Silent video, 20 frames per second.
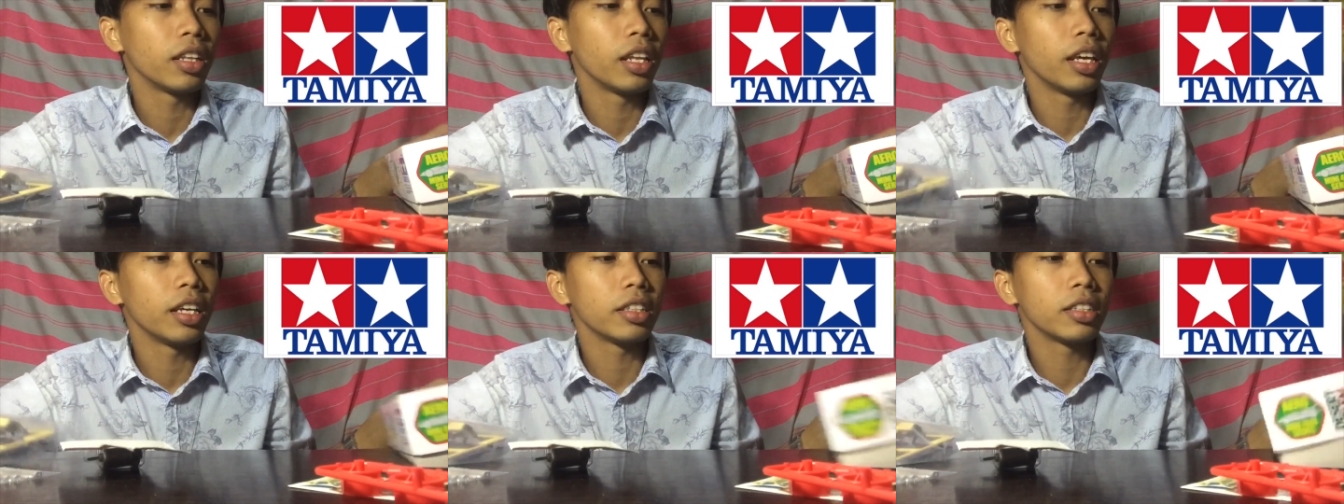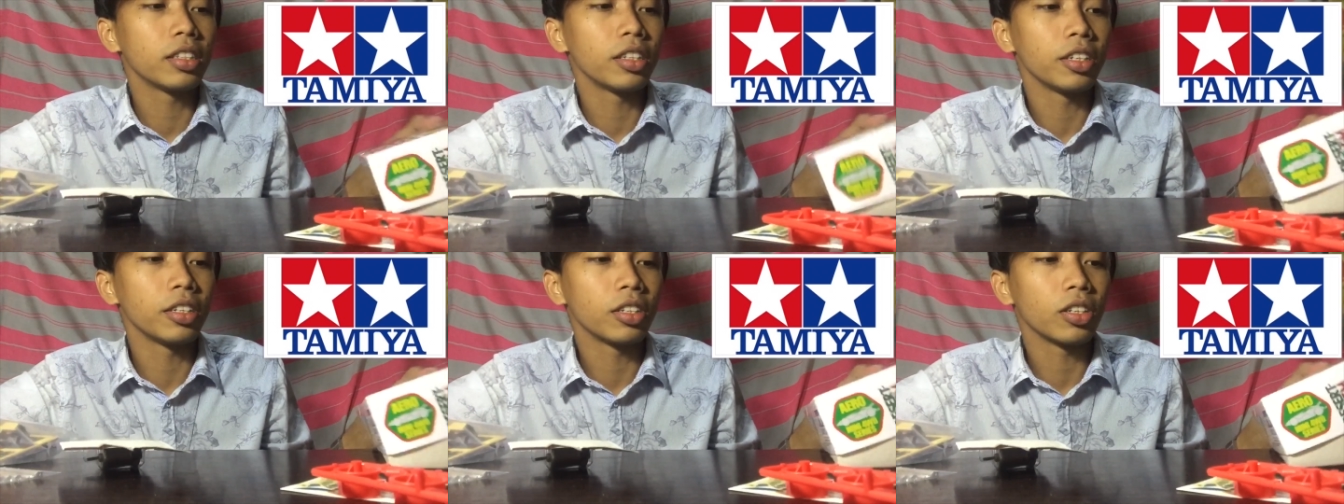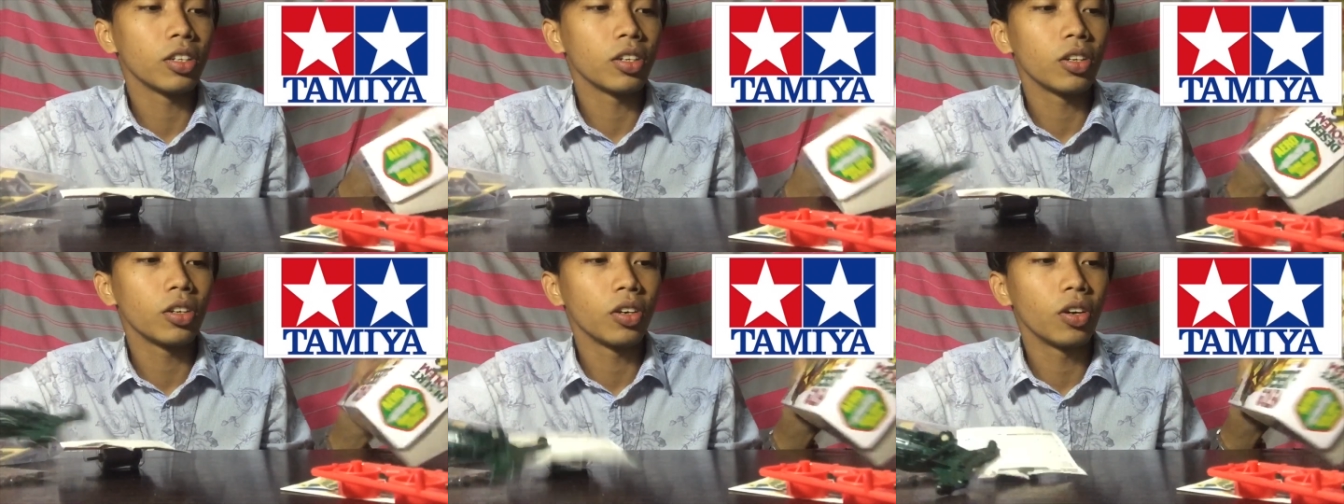
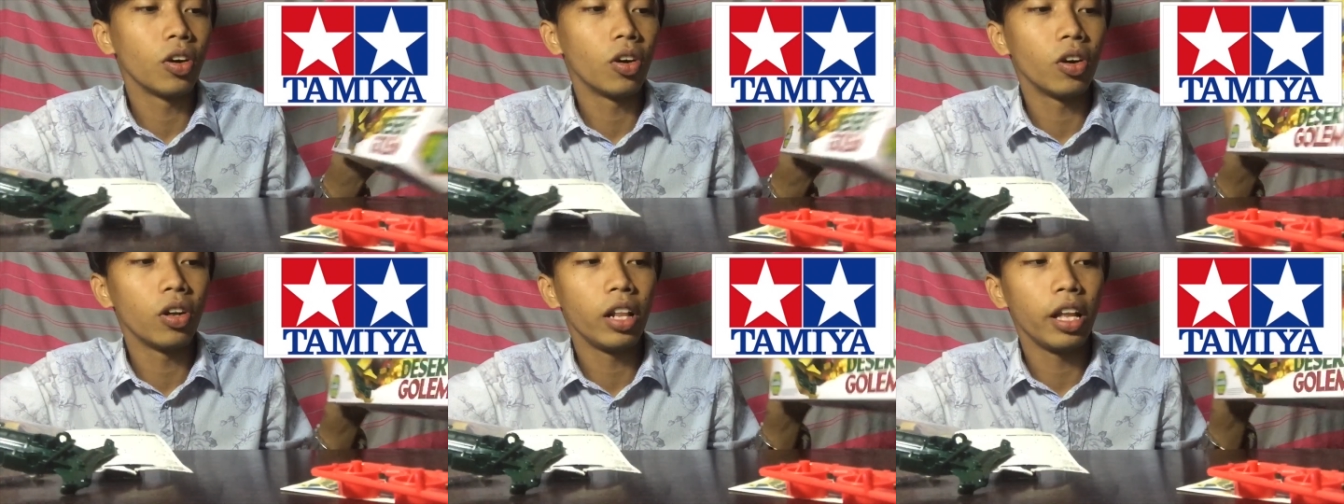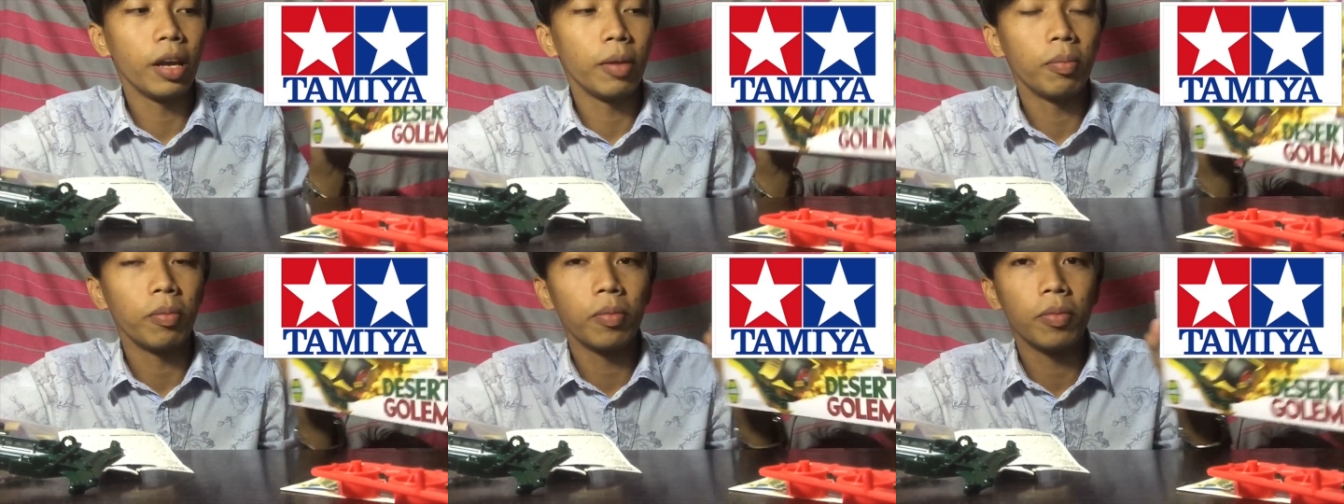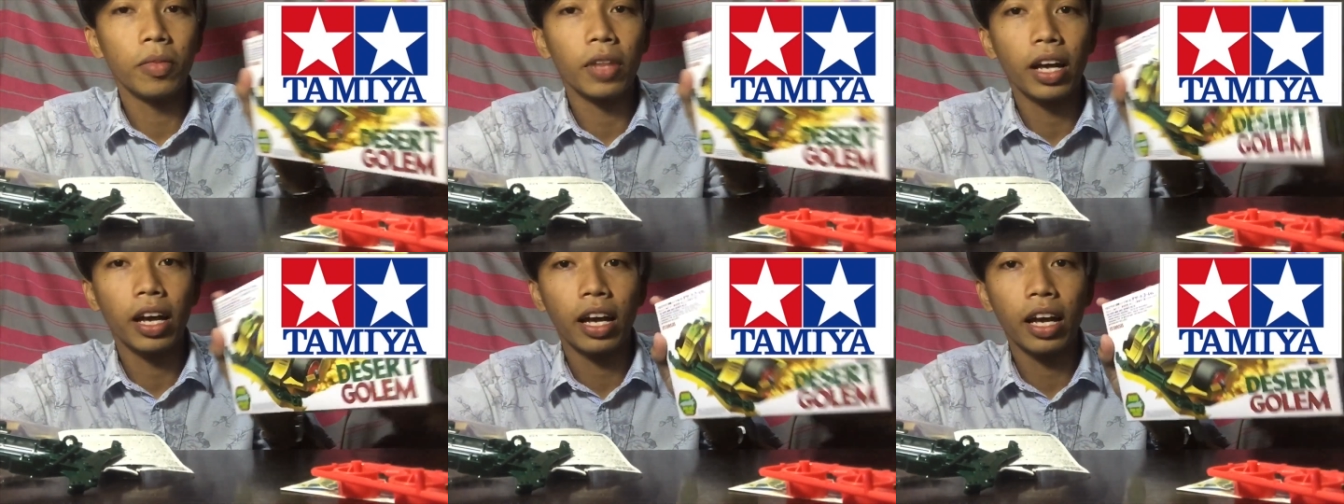desert
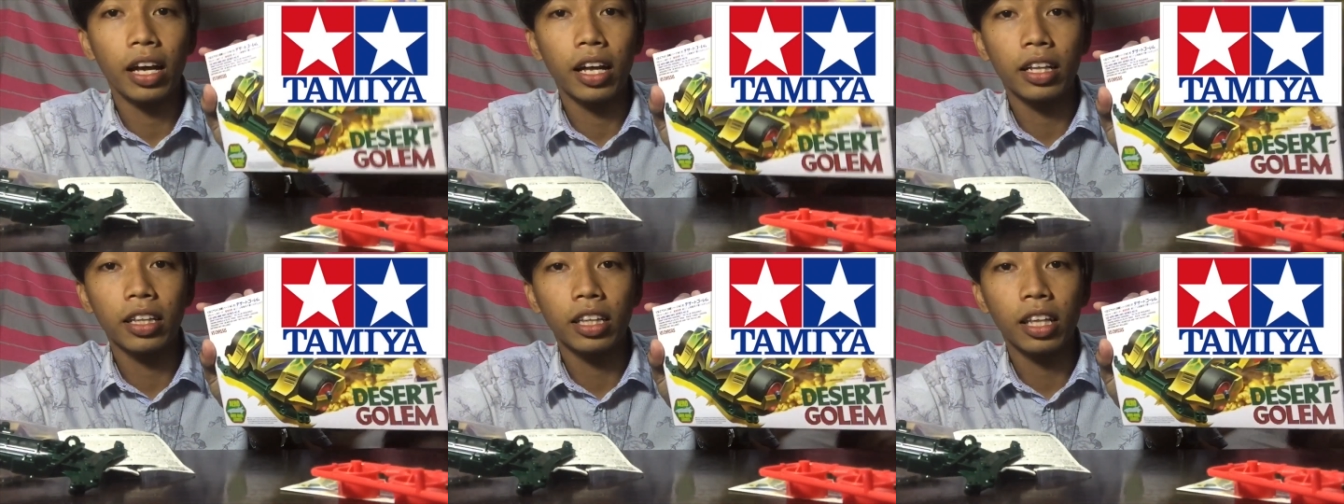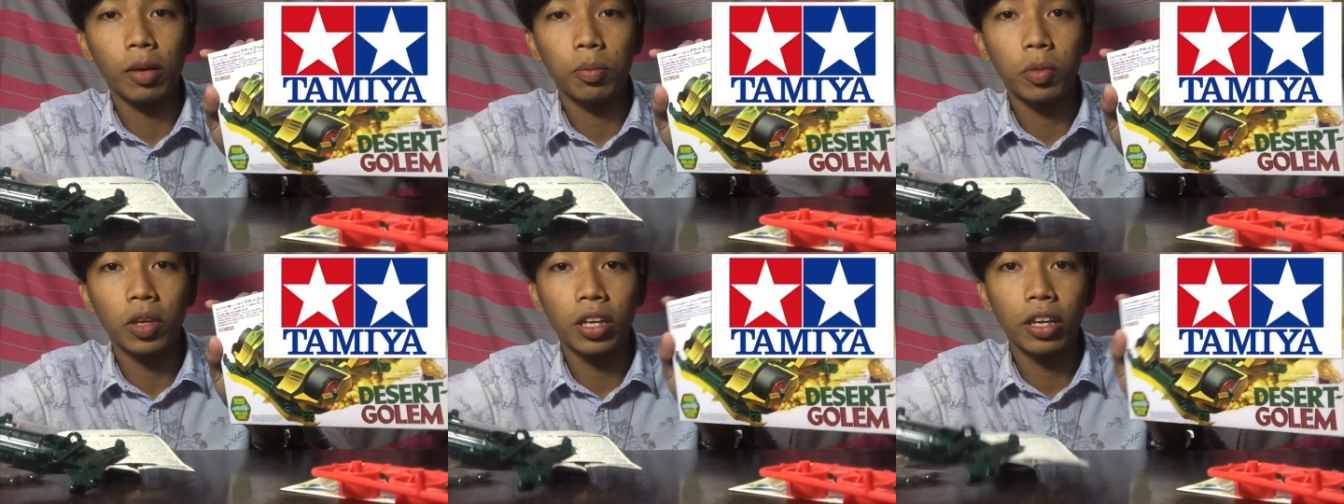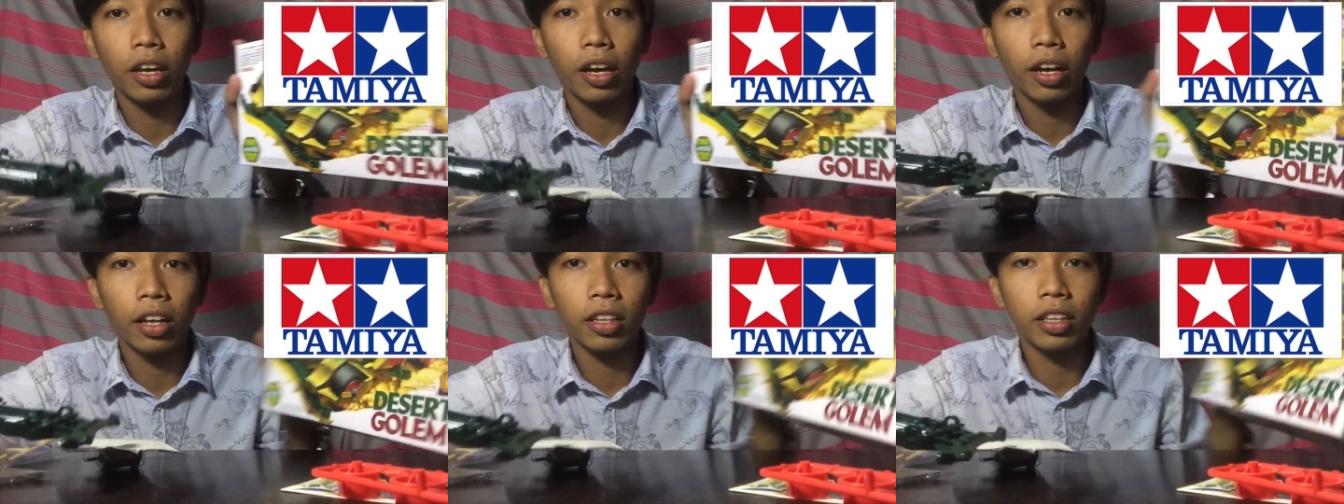golem na
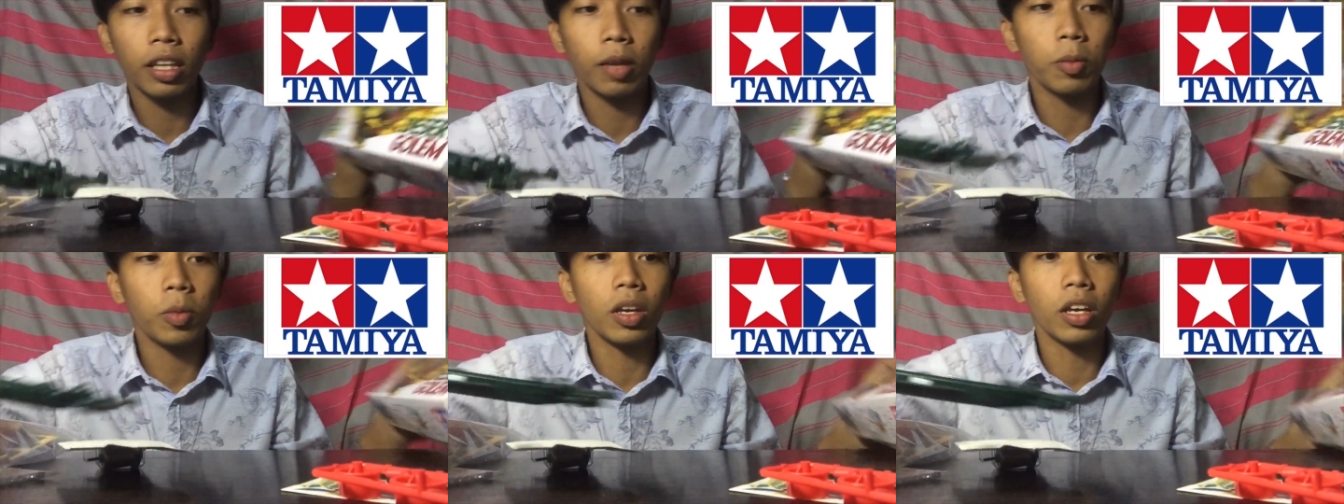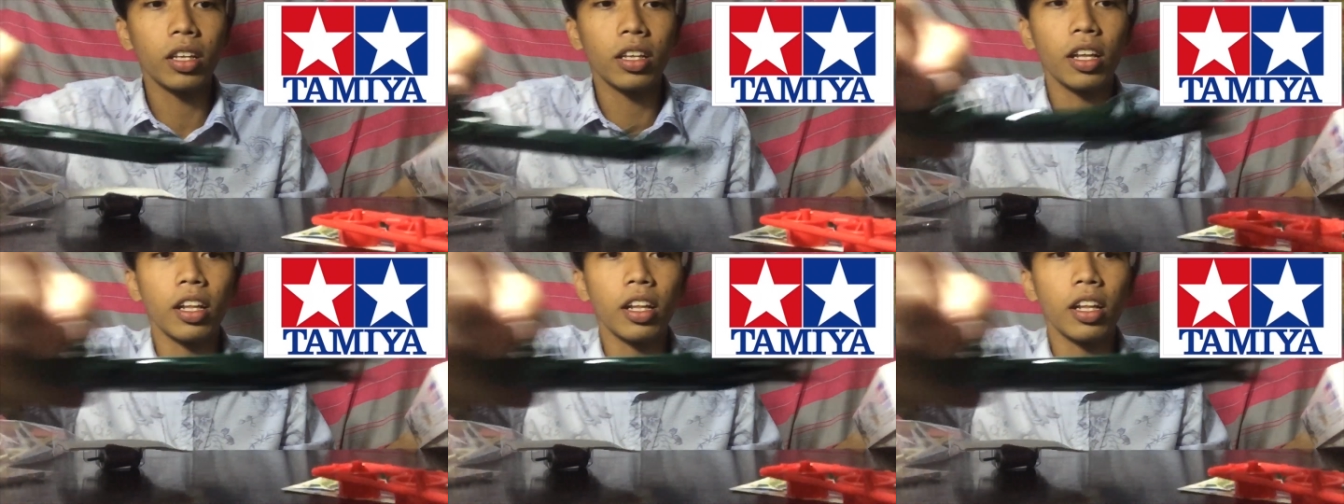Tamiya Tamiya